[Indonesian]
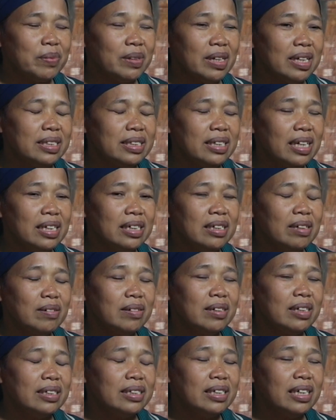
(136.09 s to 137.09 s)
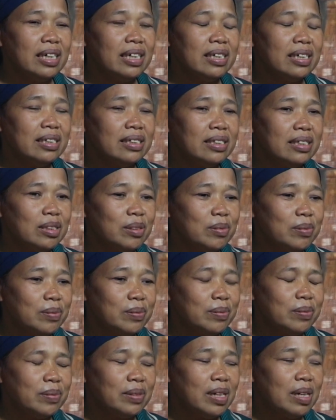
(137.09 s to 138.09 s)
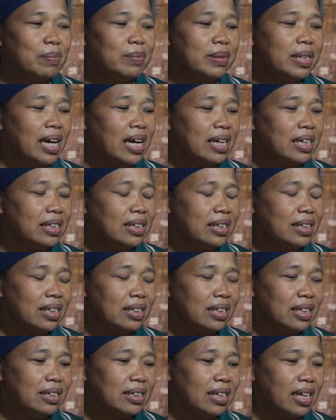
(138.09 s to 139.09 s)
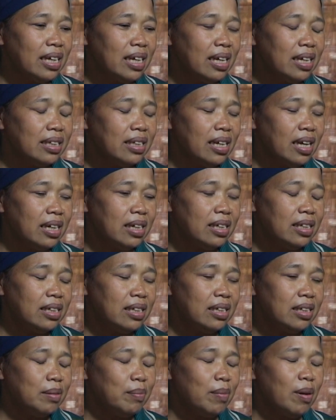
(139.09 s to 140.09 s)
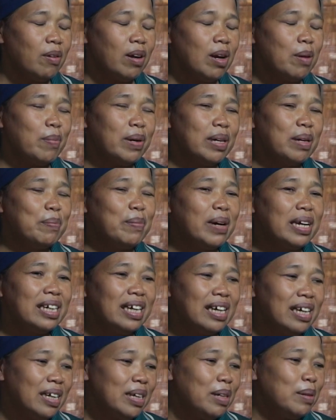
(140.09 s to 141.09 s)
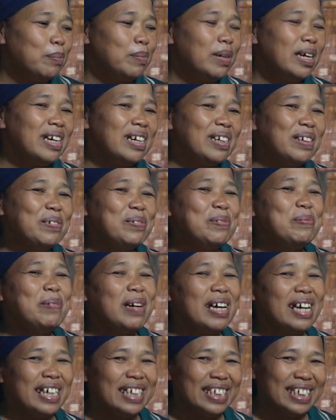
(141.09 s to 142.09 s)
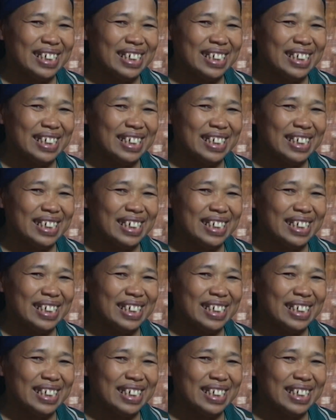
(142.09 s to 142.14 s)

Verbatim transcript: Kasihannya orangnya kayak gitu. Lah biarin, kata saya, jangan dibawa kemana-mana. Biar di rumah.